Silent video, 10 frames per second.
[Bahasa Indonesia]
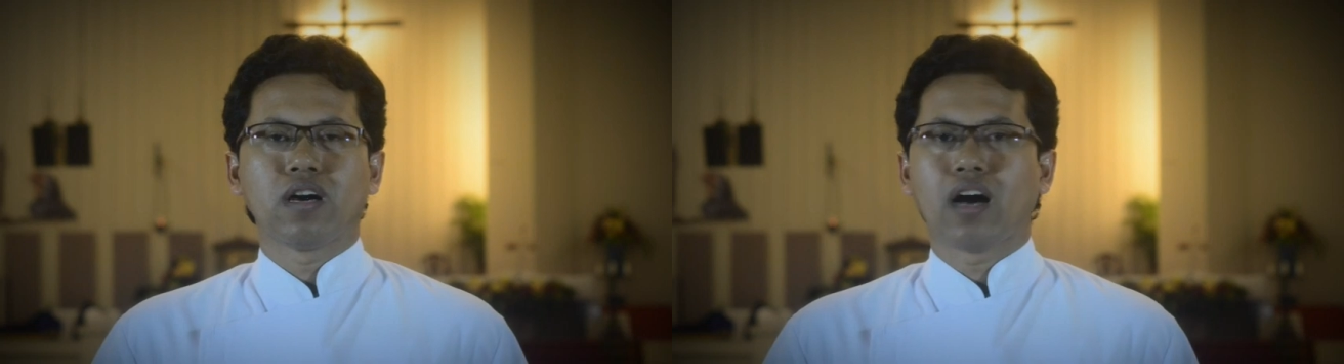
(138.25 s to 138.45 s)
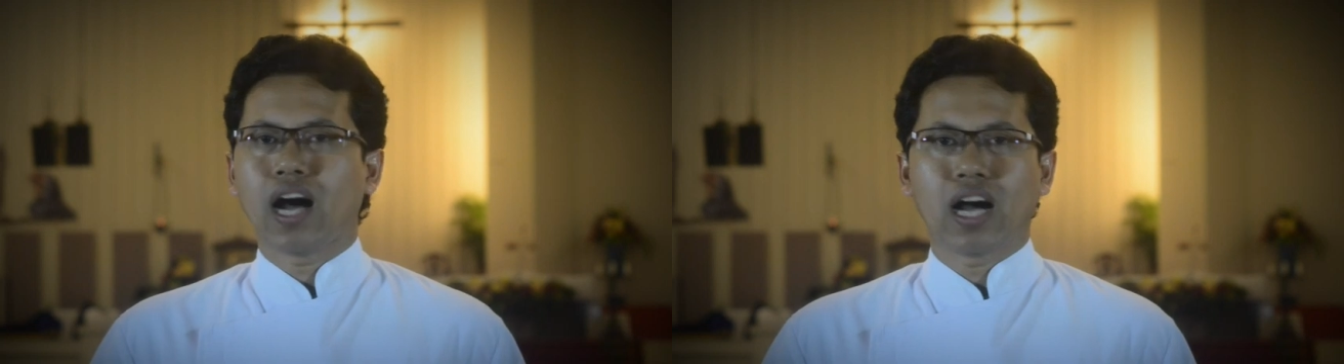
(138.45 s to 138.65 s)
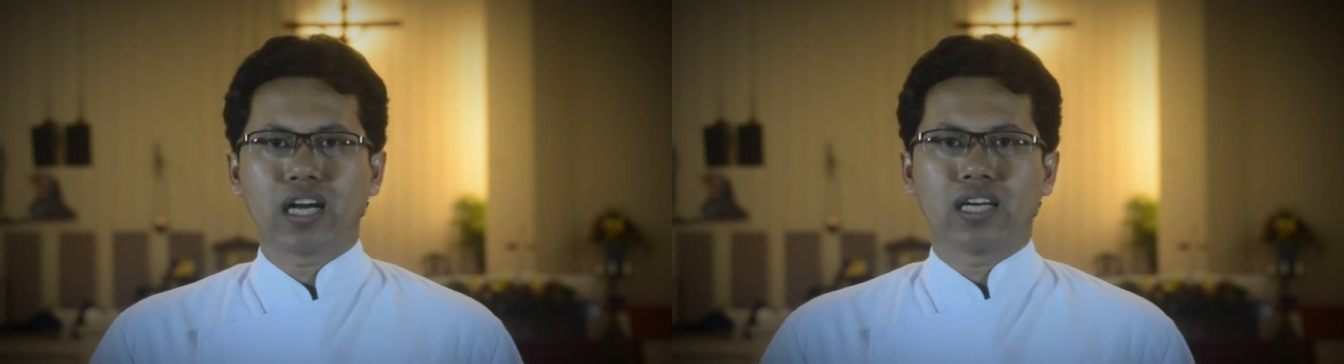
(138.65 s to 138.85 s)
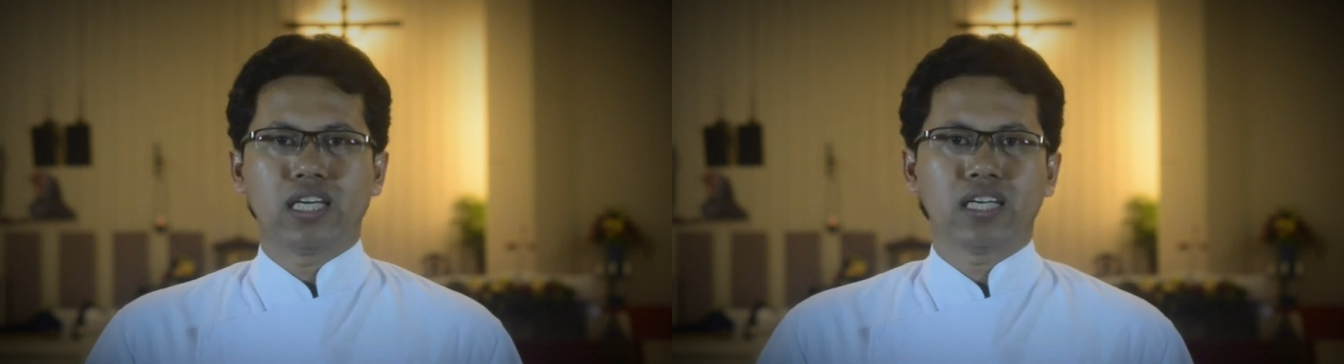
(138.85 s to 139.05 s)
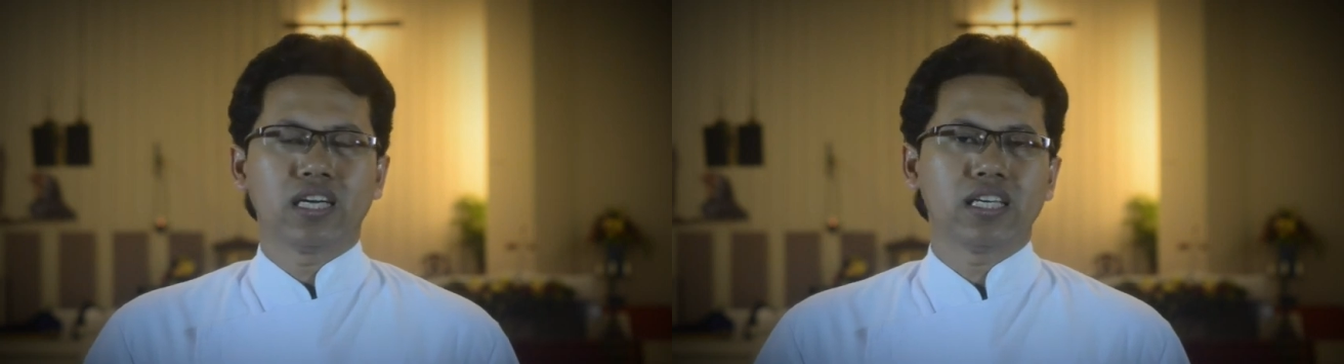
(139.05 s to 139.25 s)
ah
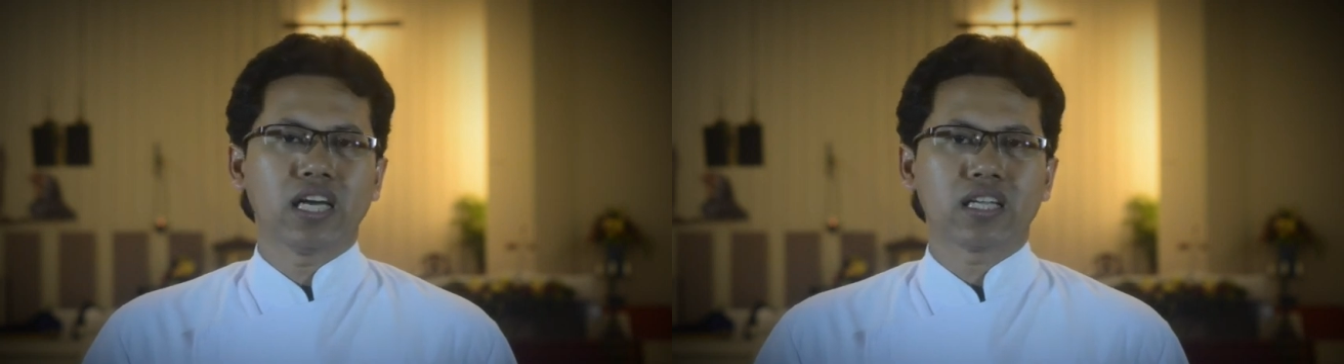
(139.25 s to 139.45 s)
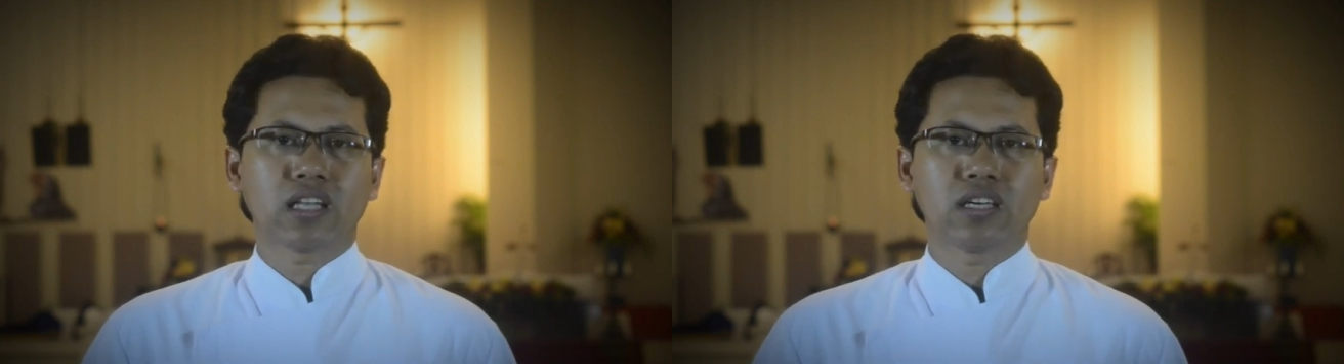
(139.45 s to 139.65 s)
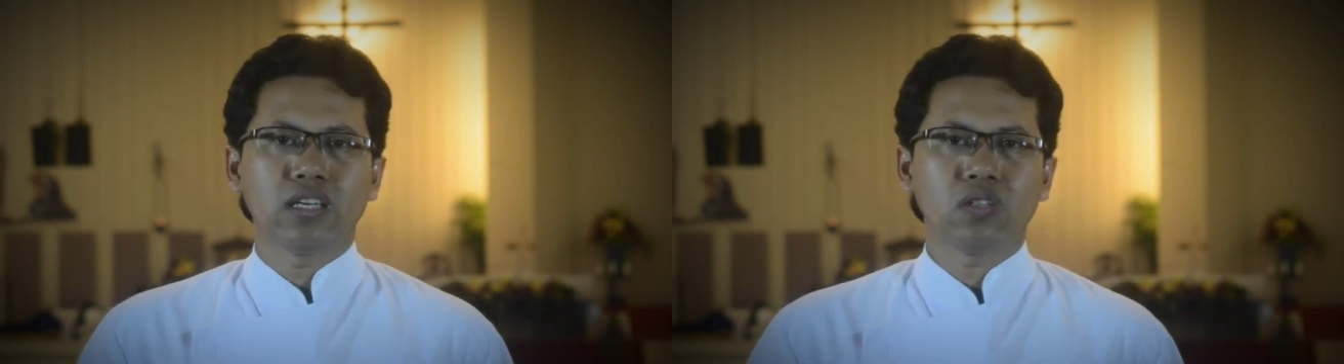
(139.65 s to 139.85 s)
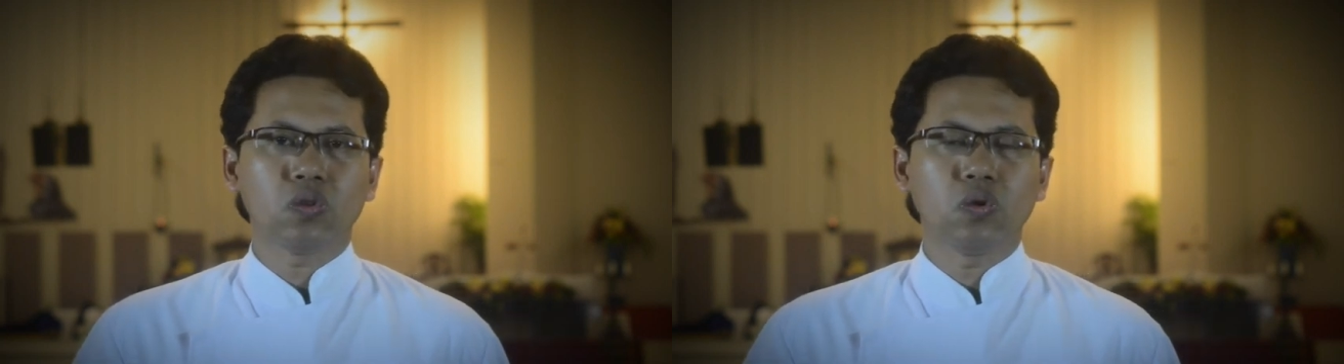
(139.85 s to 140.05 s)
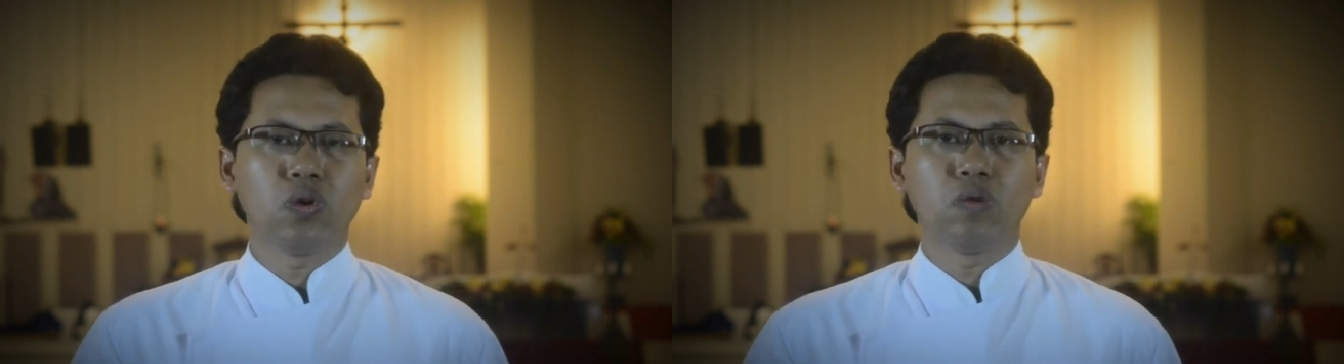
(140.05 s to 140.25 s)
kegiatan
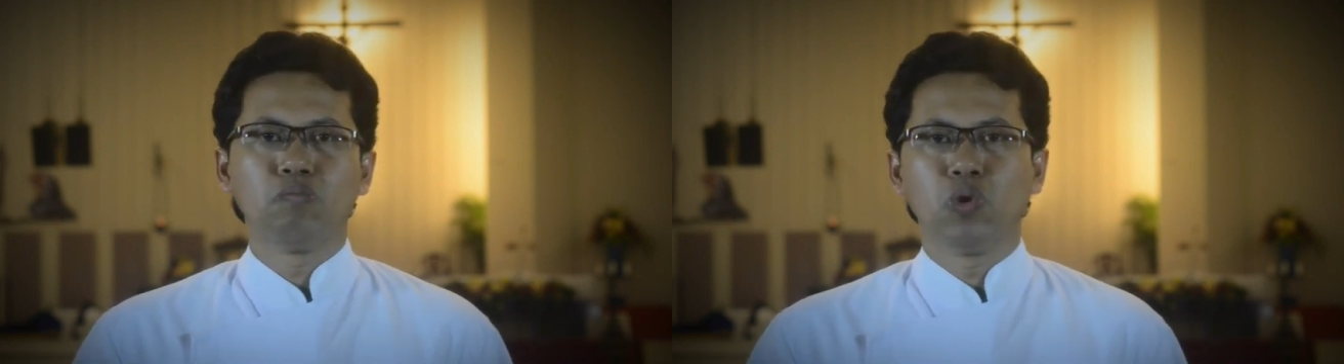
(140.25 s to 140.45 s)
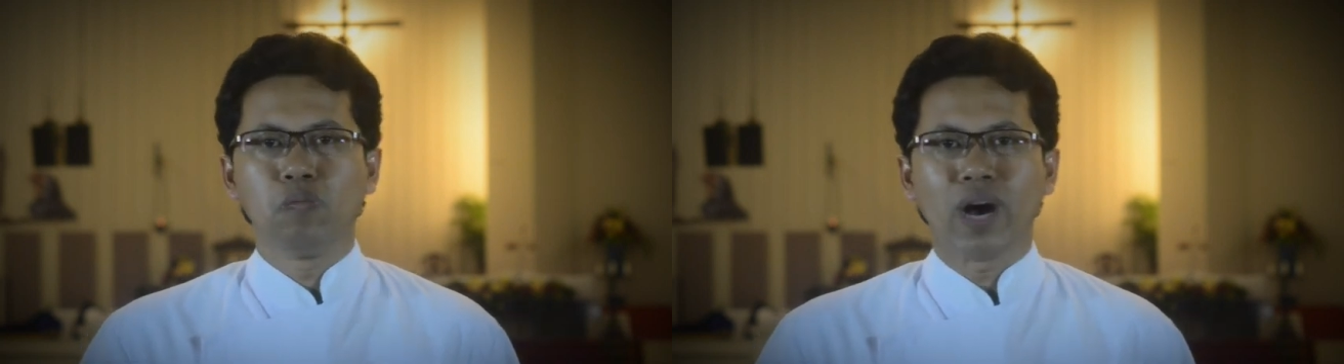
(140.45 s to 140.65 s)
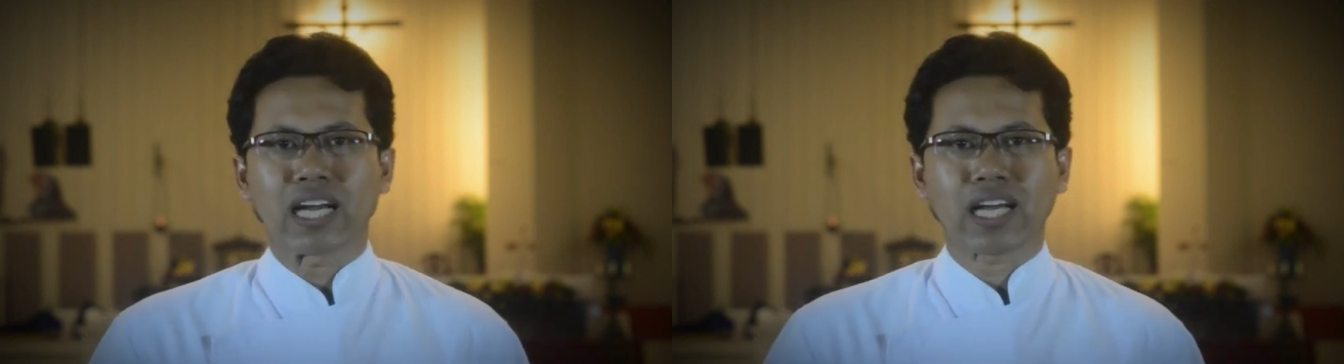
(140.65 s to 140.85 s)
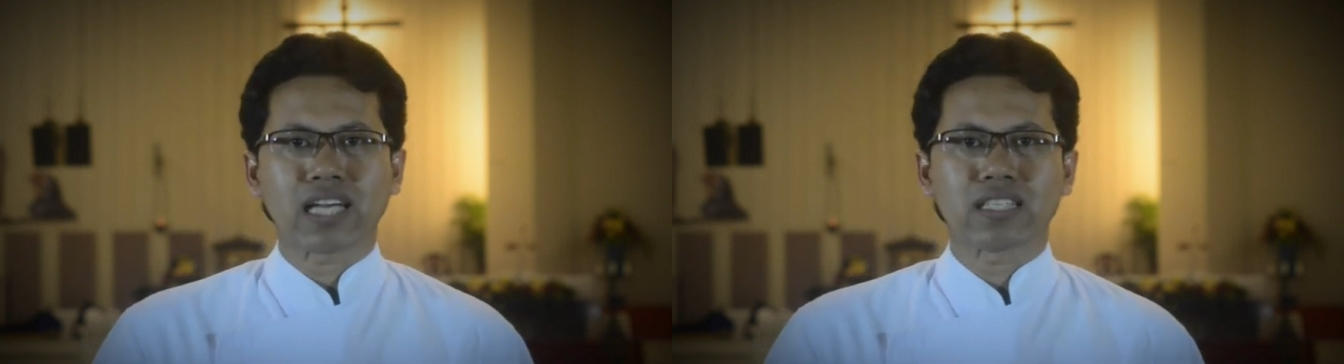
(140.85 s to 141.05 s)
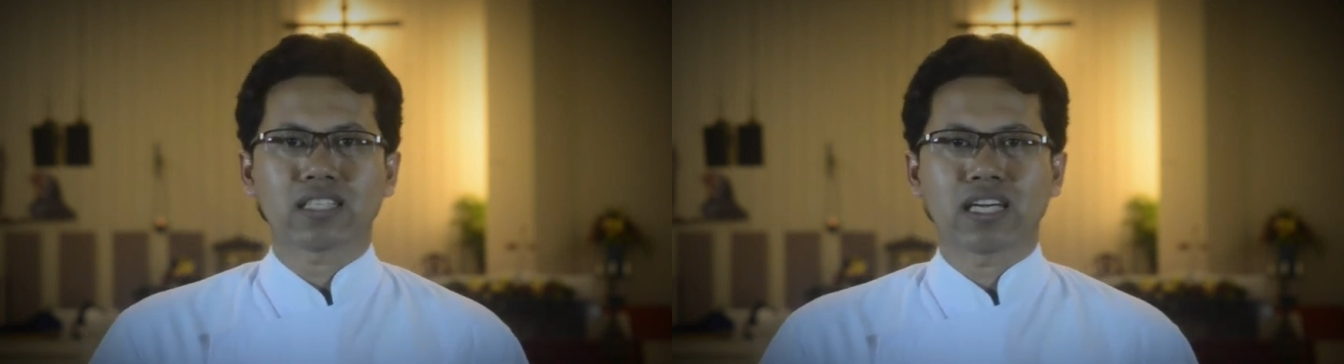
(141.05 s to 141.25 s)
itu
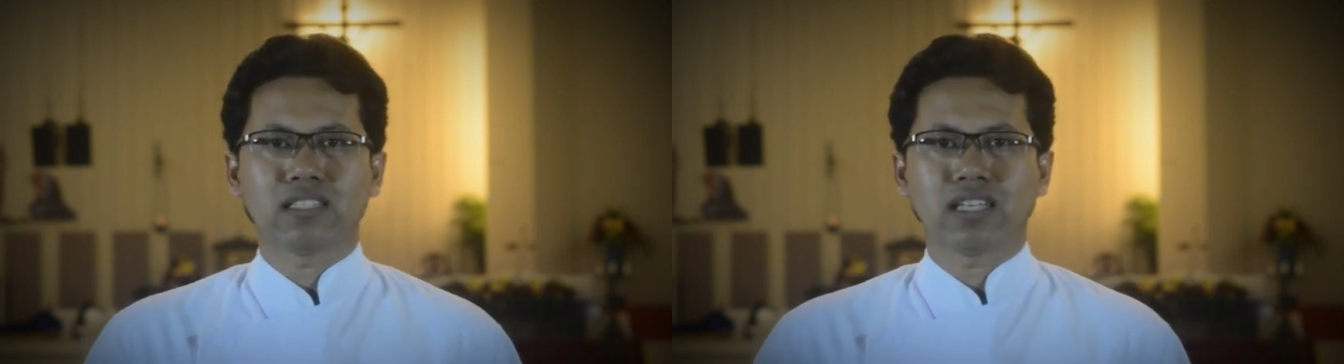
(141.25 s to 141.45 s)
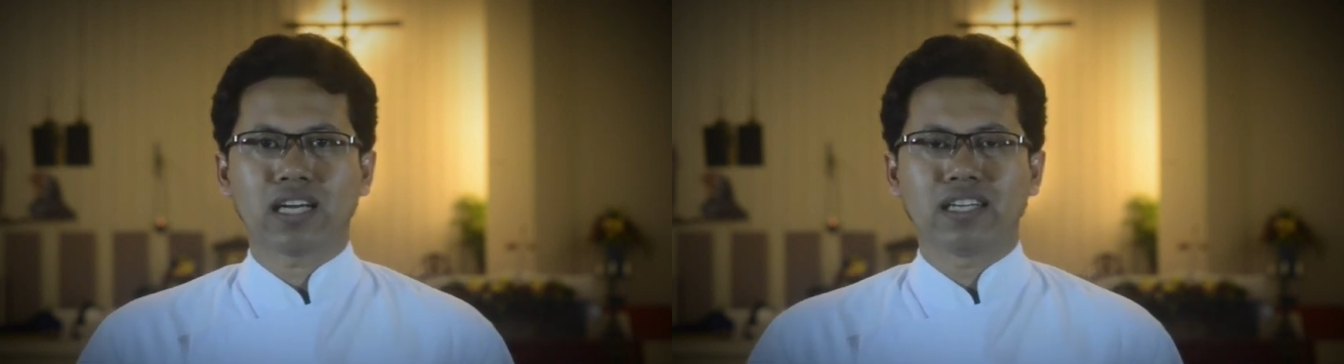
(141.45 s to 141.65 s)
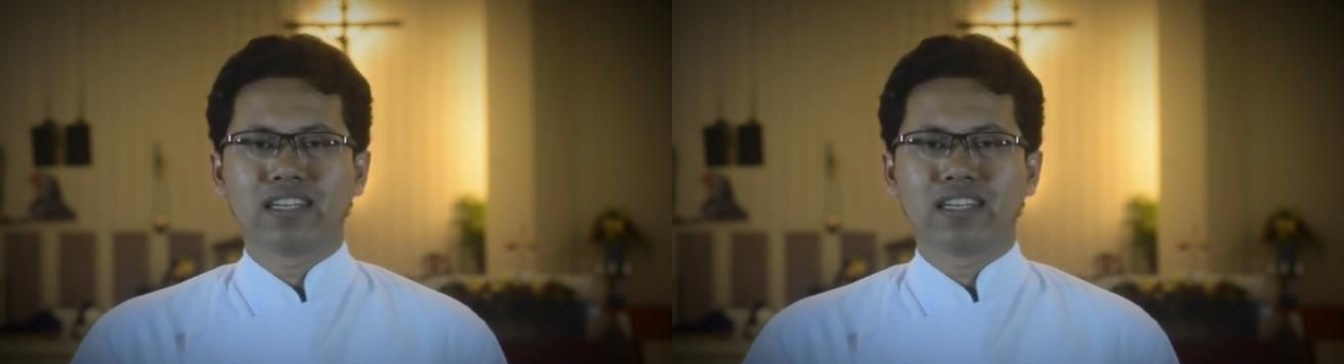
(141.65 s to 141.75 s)
bubarkan saja.